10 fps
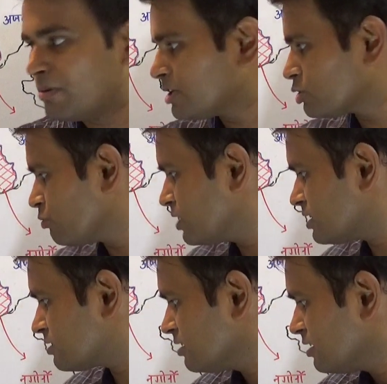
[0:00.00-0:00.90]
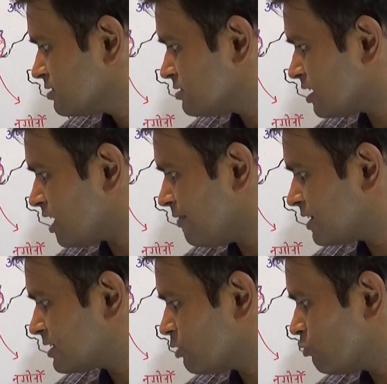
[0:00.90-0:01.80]
में सोवियत संघ का
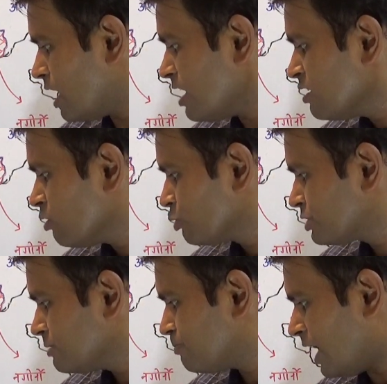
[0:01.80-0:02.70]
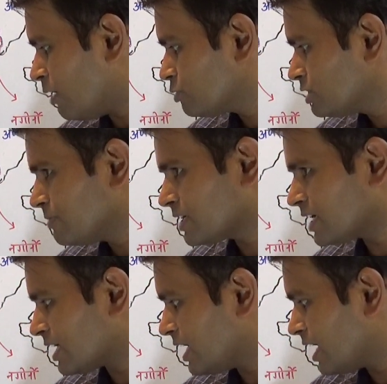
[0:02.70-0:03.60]
विघटन हुआ उसी बा उसी में
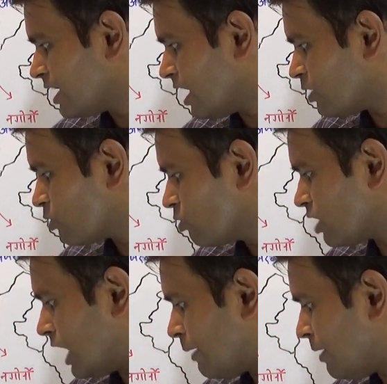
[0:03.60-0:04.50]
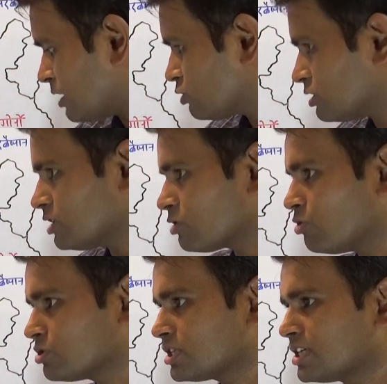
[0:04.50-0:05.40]
क्या किया गया नागोर्नो काराबाग स्वतंत्र
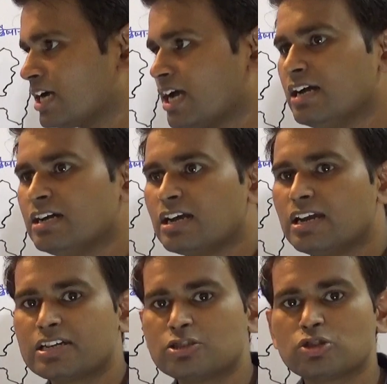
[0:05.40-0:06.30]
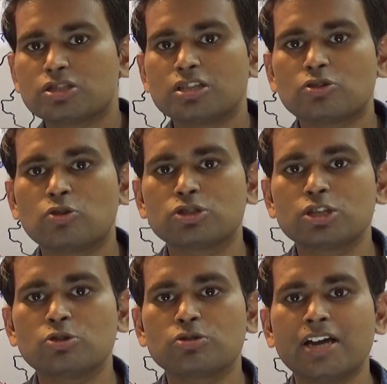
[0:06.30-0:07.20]
घोषित किया गया लेकिन स्वतंत्र
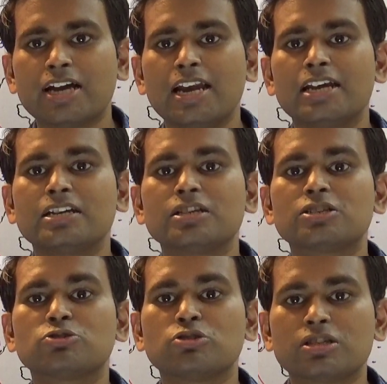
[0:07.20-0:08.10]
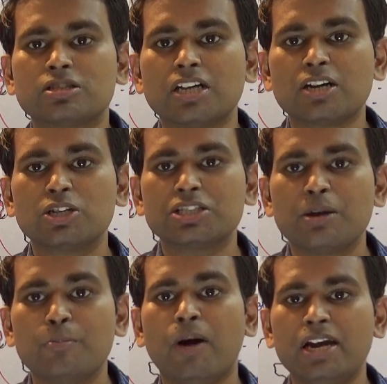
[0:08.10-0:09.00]
घोषित तो किया गया लेकिन इसकी स्वतंत्रता किसी ने
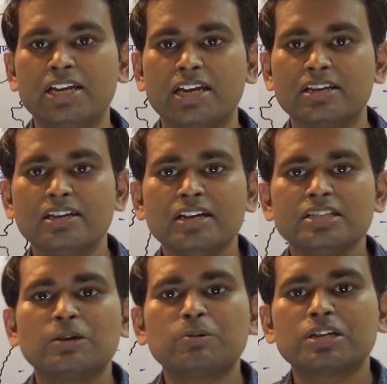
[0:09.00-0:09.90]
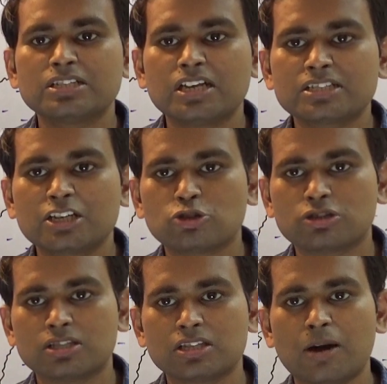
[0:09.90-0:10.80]
मानी नहीं जब किसी ने इसकी
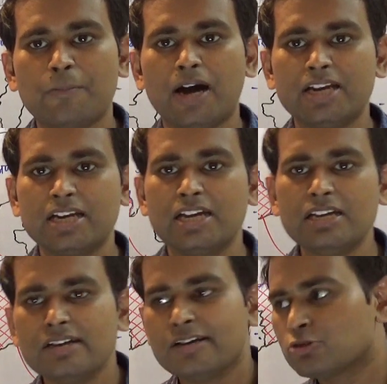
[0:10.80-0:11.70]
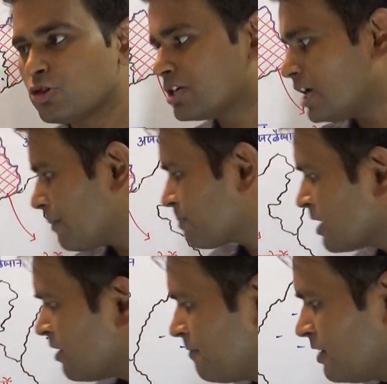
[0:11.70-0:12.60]
स्वतंत्रता मानी नहीं तो ये
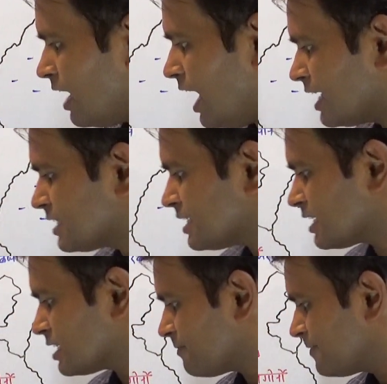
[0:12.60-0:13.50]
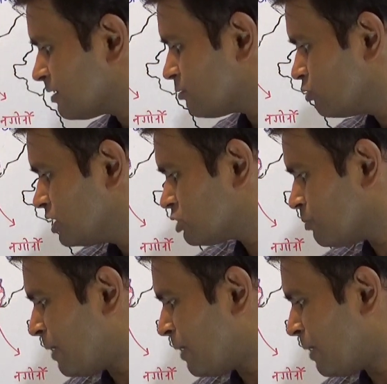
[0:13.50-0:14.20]
फिर आगे चल करके फिर उन्नीस